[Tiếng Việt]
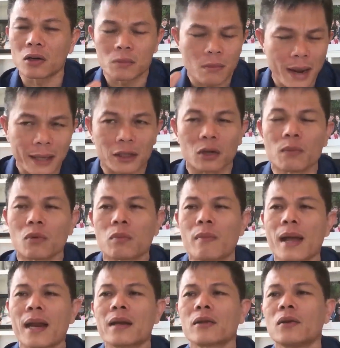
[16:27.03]
khoảng 3 triệu một
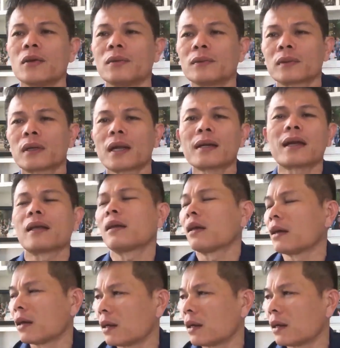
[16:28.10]
mét vuông cách đây